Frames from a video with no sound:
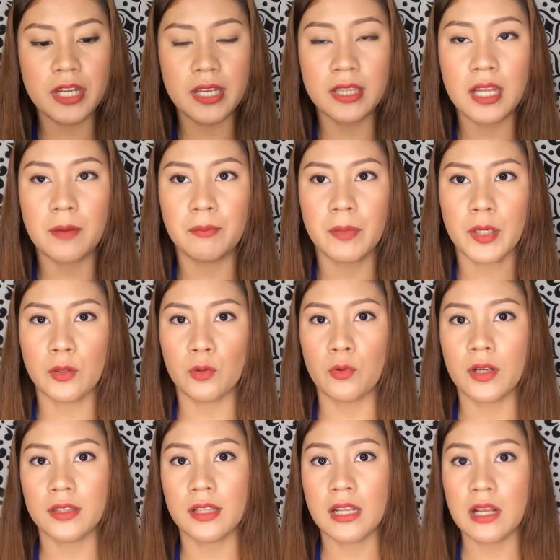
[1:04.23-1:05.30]
shade number 2
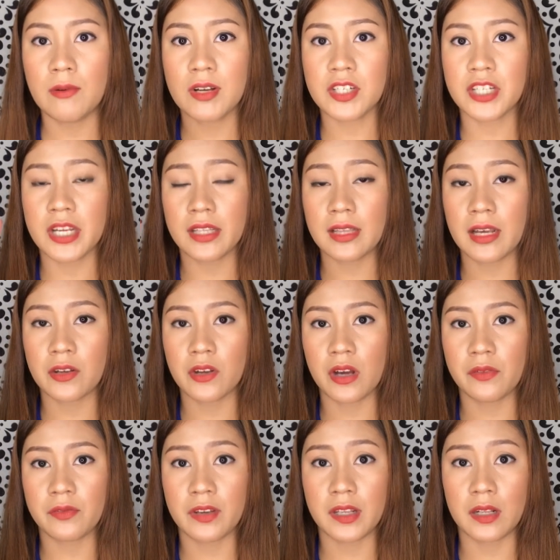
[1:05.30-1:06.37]
at dalawang shade lang
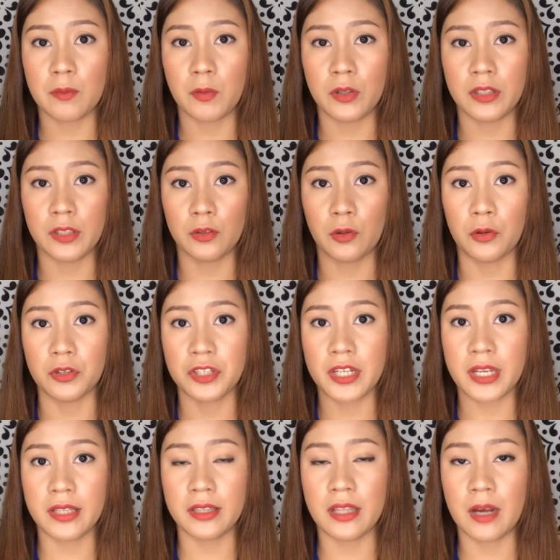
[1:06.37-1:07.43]
available nito.
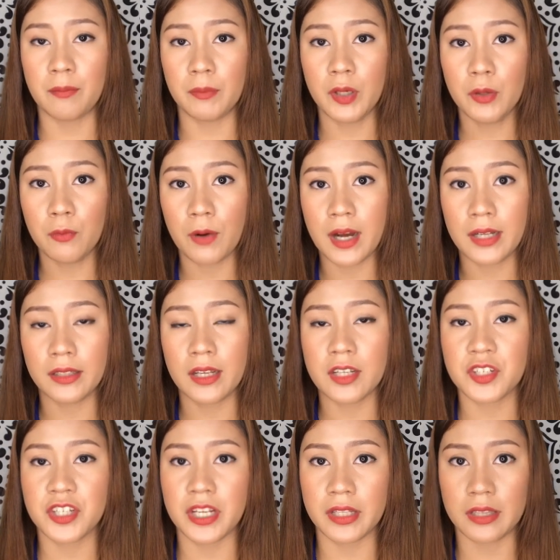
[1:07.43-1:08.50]
Shade number 1
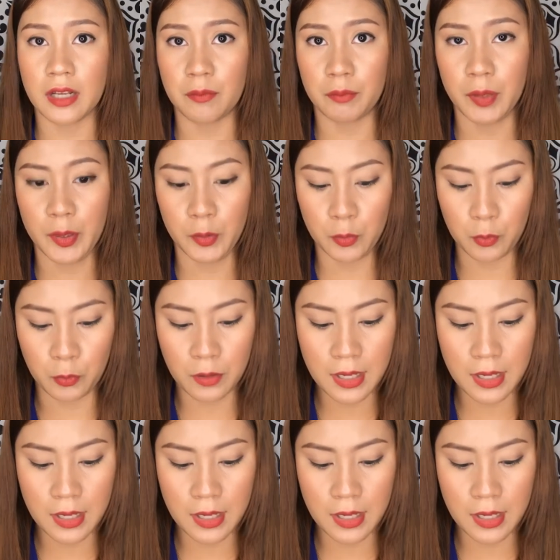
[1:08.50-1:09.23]
at shade number 2.